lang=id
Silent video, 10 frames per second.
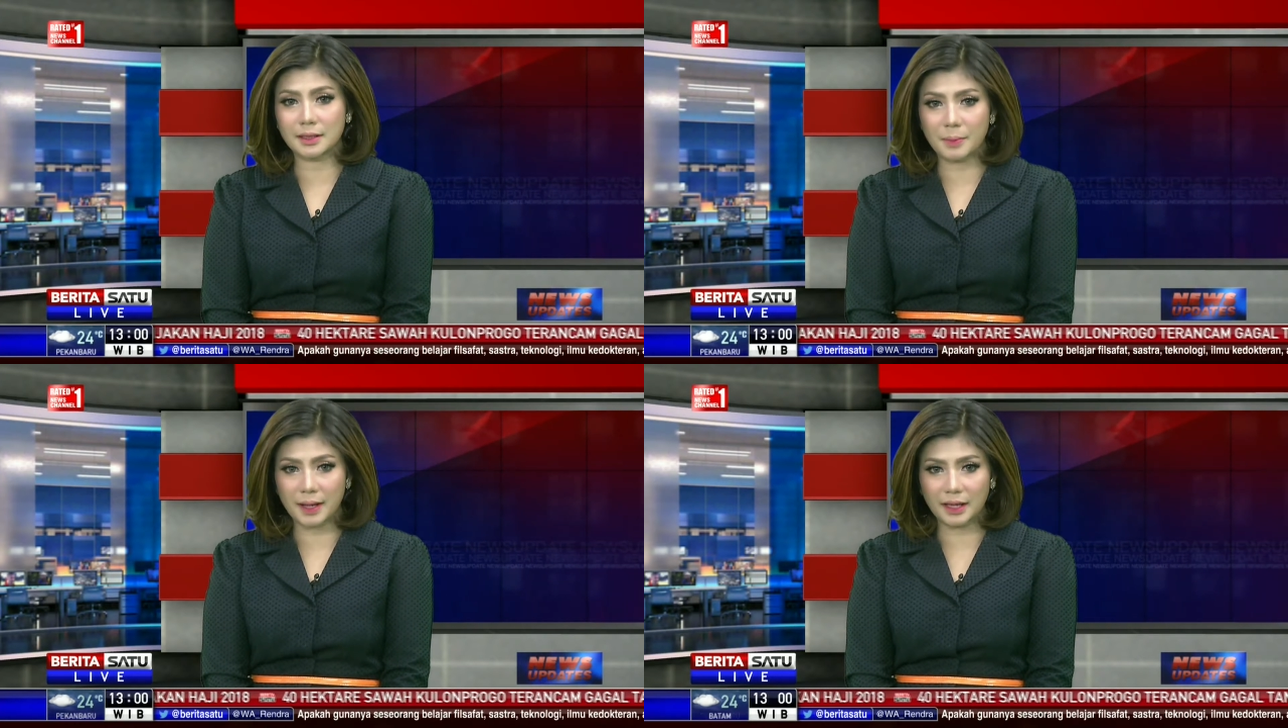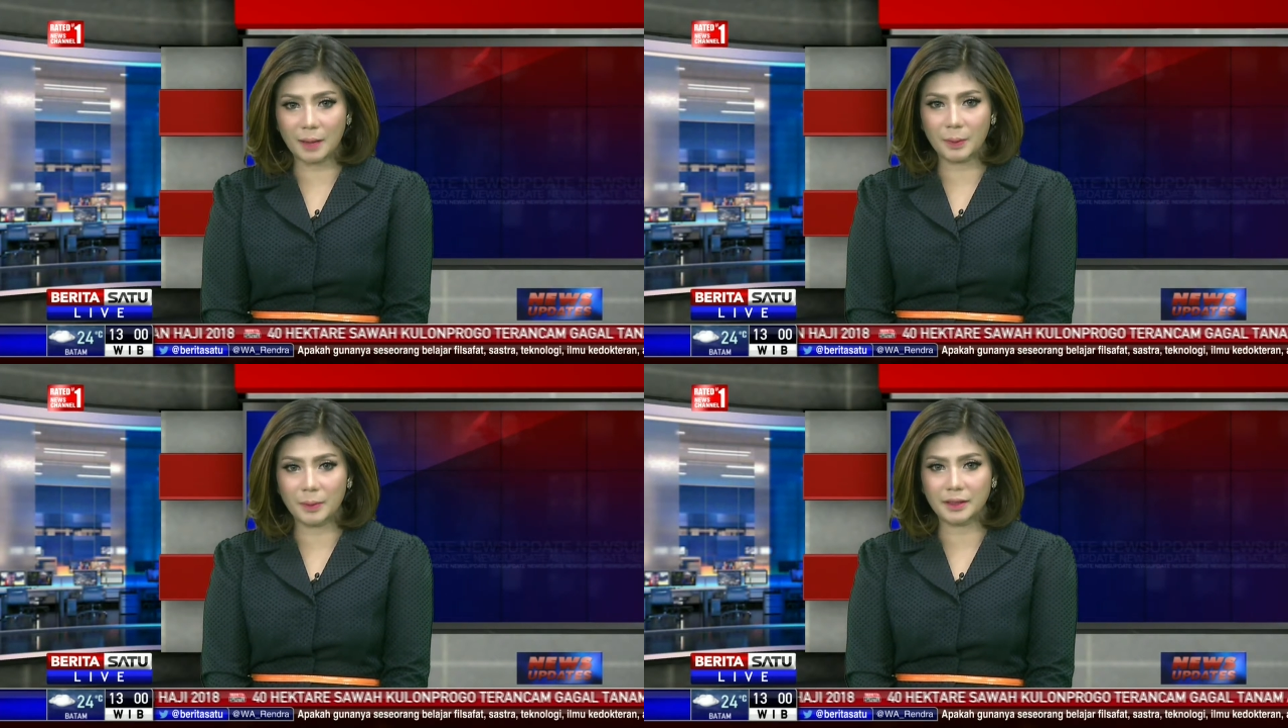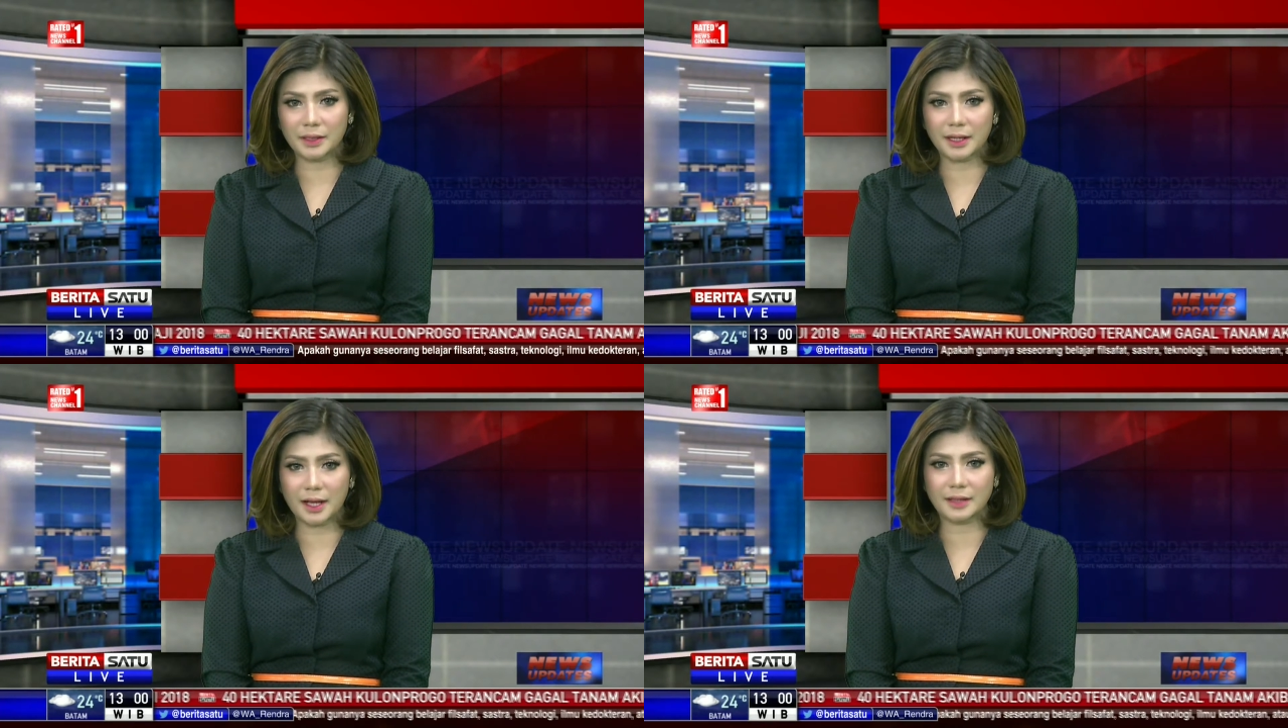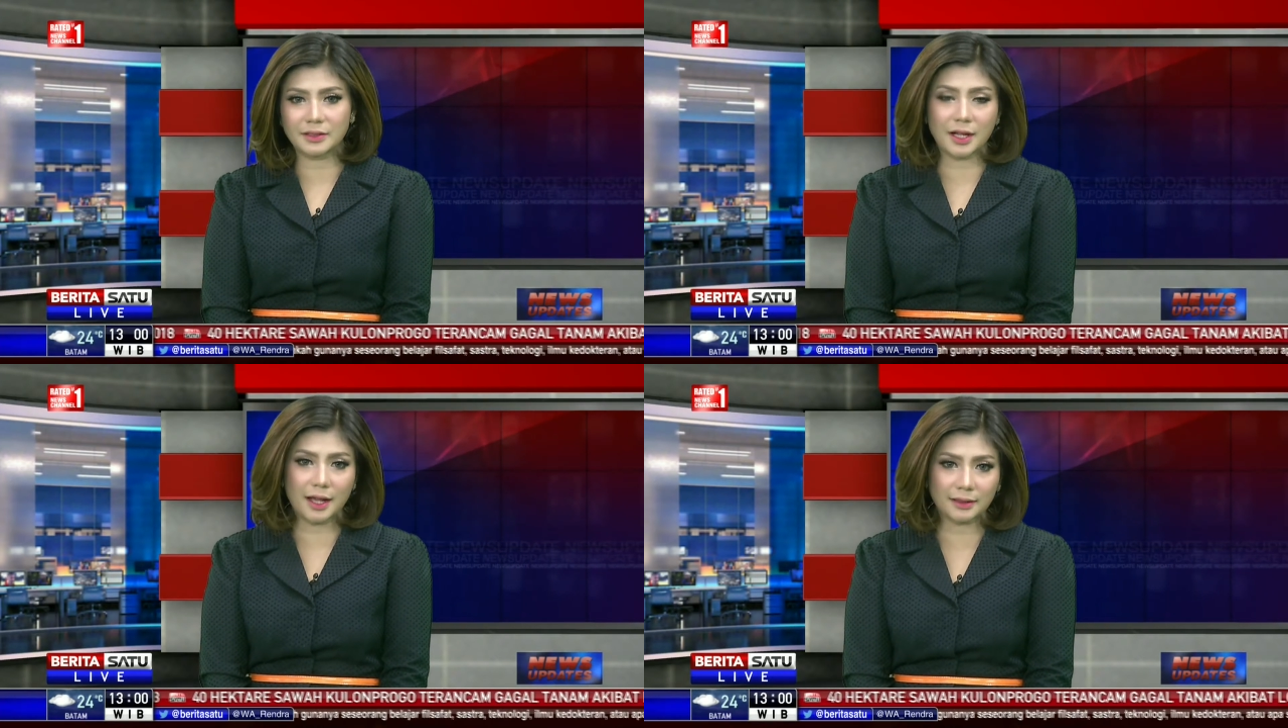kembali APBD DKI
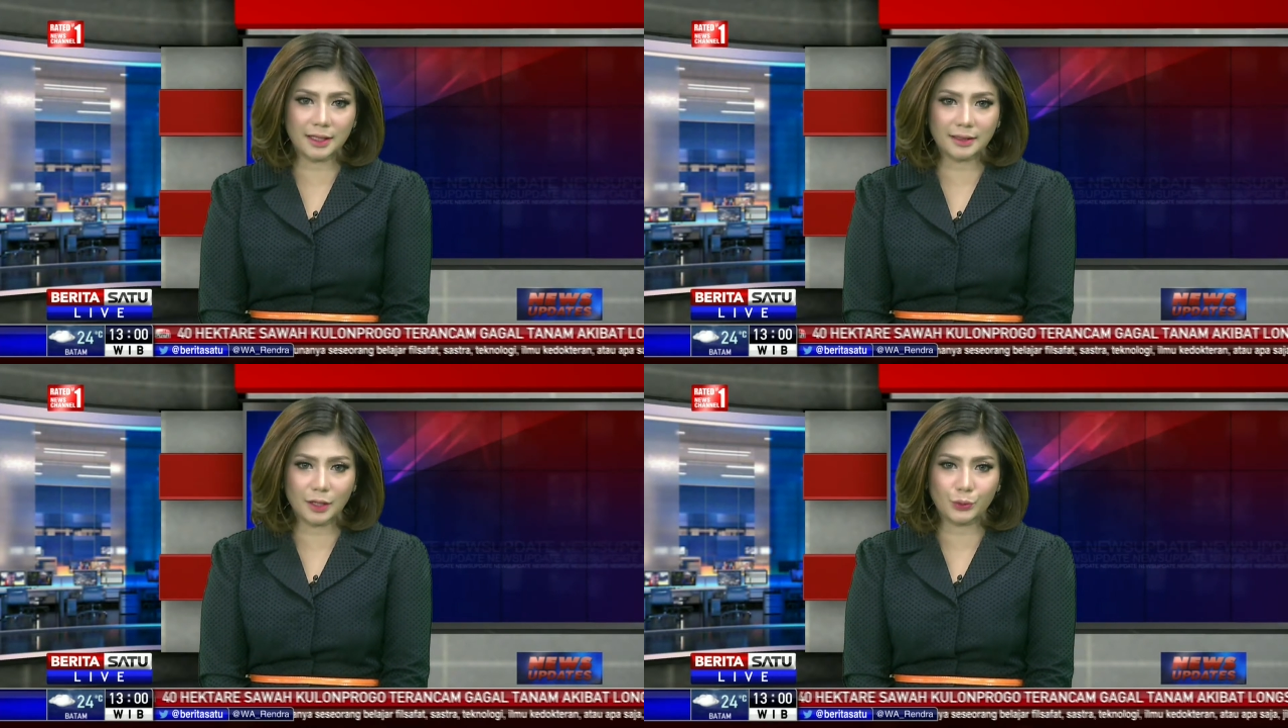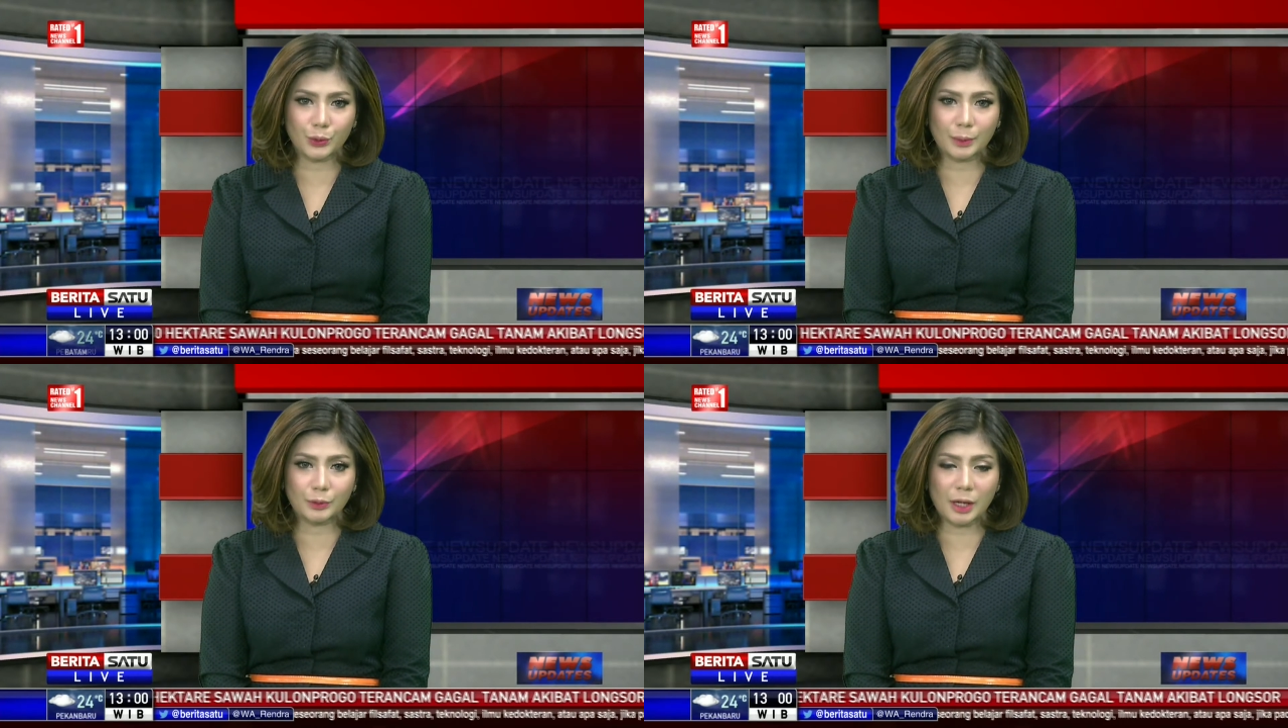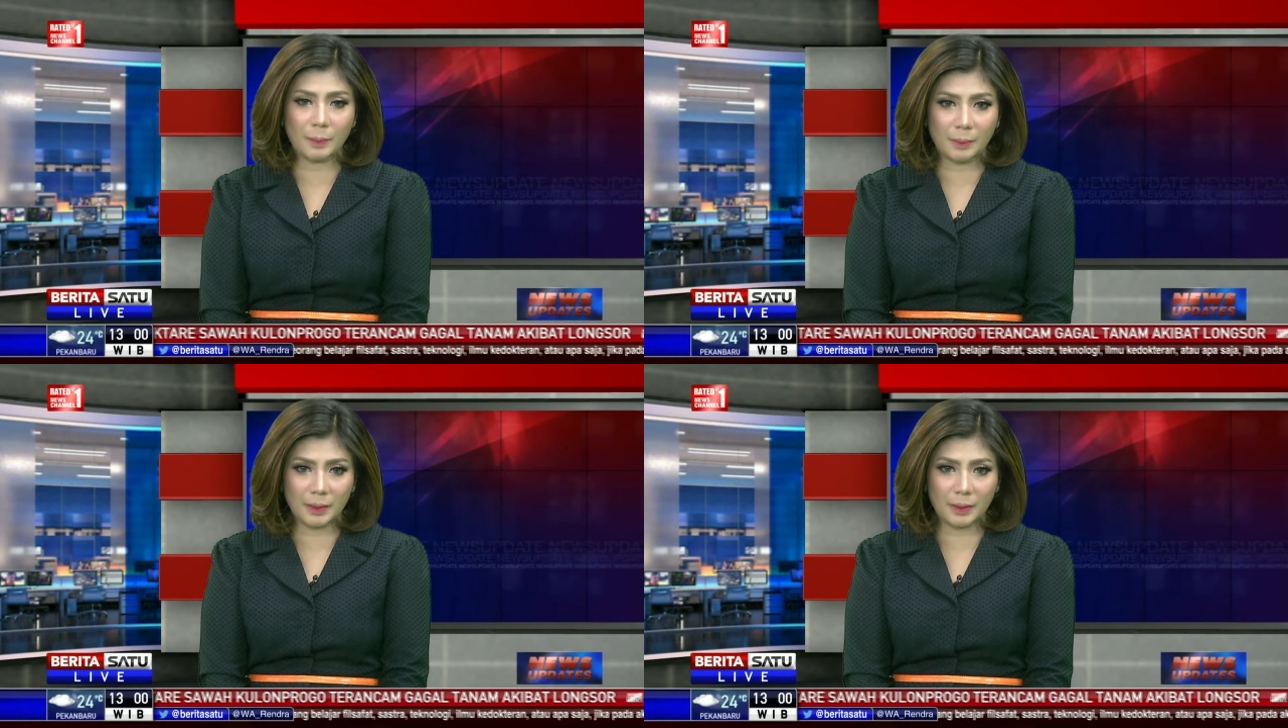Jakarta tahun 2018.